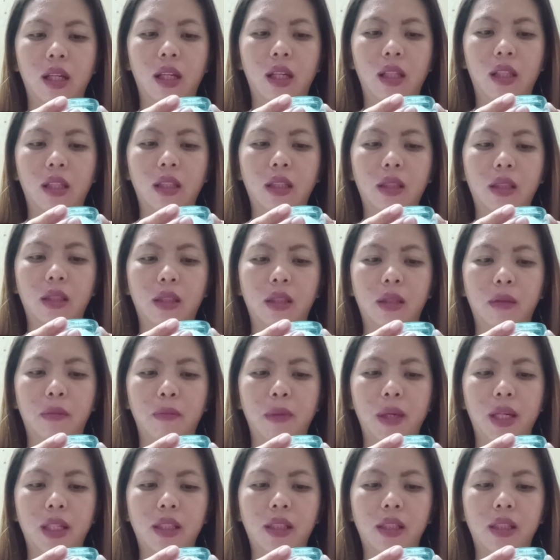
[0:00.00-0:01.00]
It is
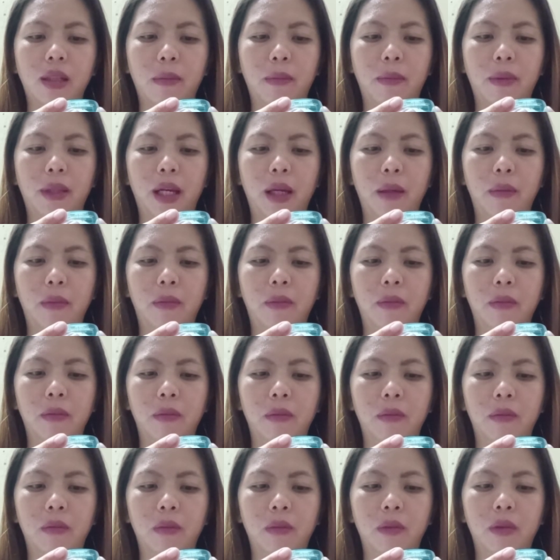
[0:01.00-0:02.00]
best applied
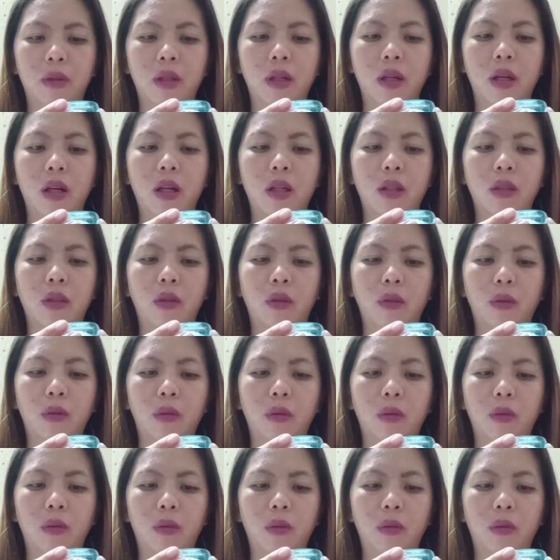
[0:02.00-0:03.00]

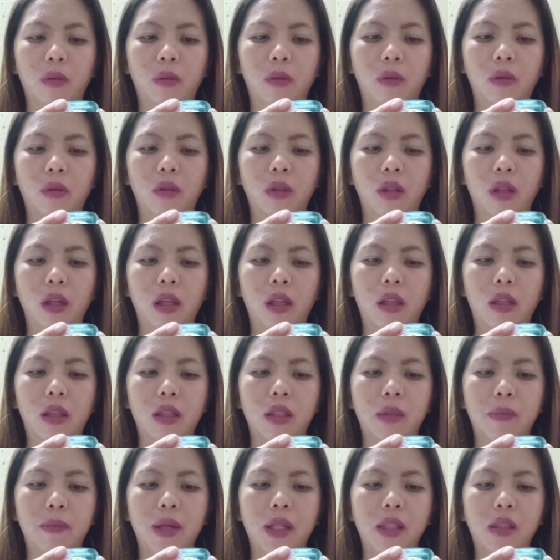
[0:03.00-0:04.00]
to it
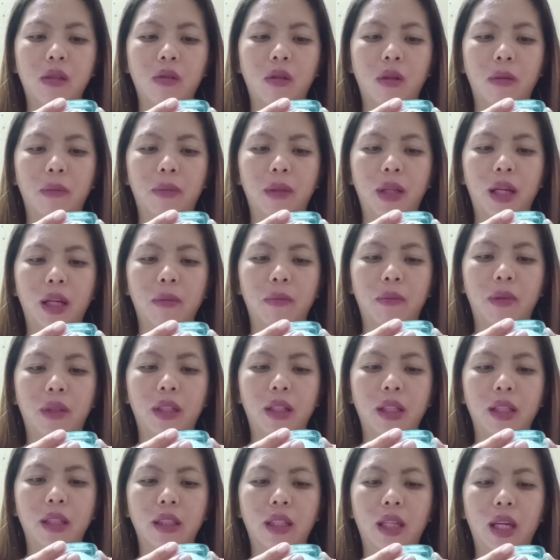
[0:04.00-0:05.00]
is best to apply
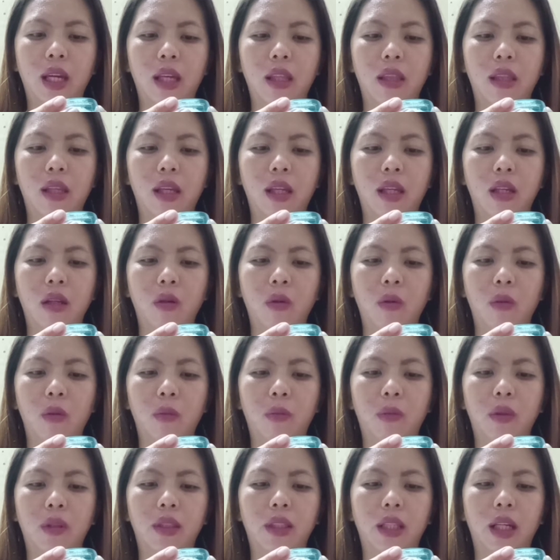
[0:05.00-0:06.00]
Brilliant KDO
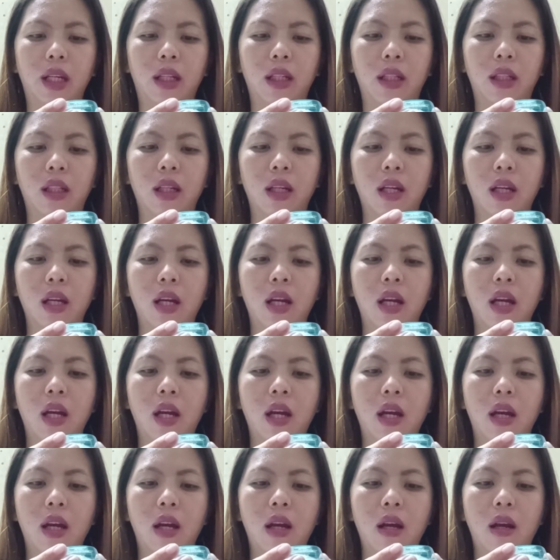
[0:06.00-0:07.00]
Protect
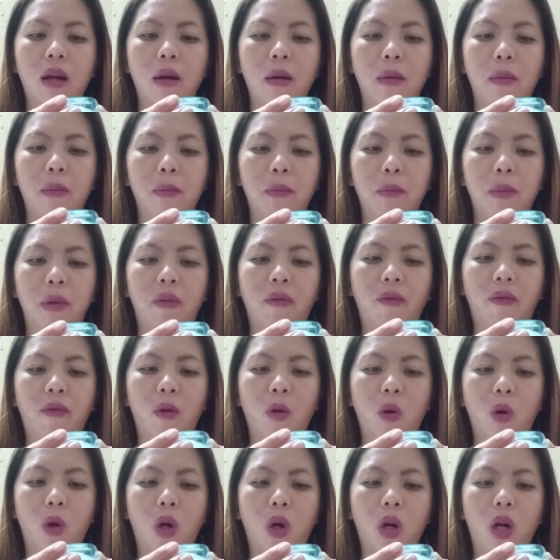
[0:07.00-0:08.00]

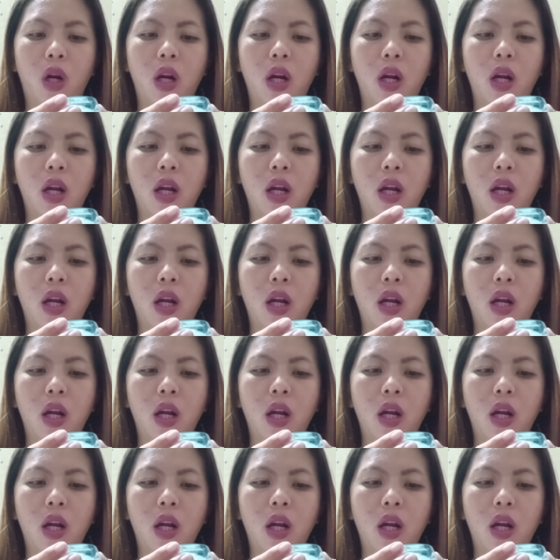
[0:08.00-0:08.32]
before